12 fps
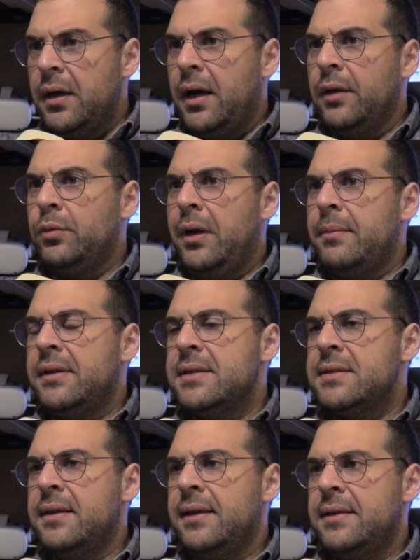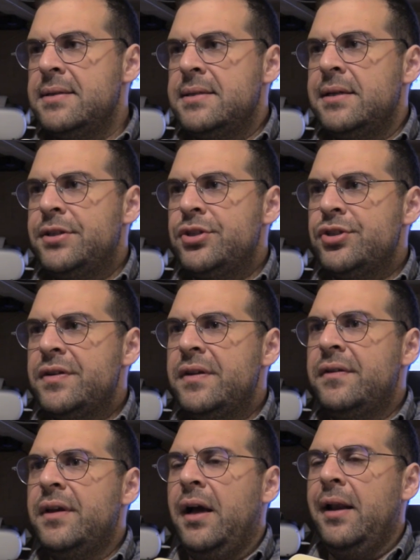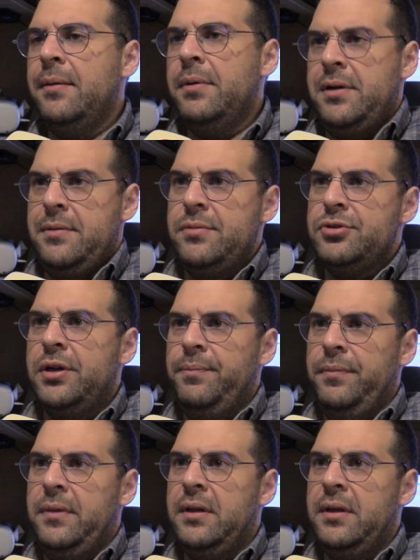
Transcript: على طول عم تنزل تحديثات جديدة على برامجها